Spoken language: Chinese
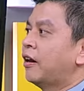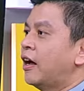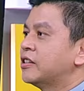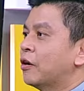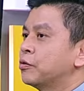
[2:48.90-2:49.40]

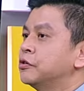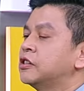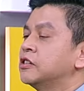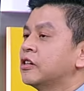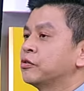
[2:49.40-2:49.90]
来讲会去
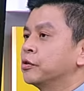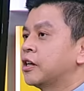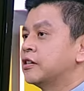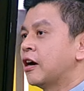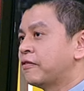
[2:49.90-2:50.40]
证交所
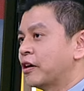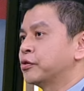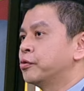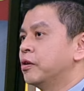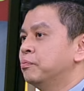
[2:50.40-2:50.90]
参加法
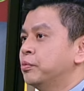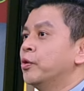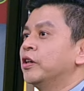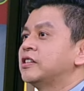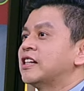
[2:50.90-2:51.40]
说会，不
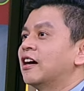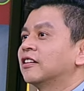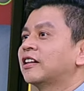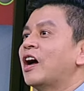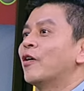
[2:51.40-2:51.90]
会讲
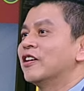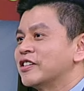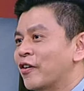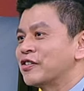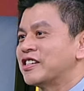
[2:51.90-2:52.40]
太坏的
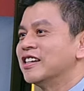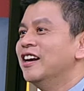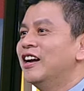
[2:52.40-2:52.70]
消息，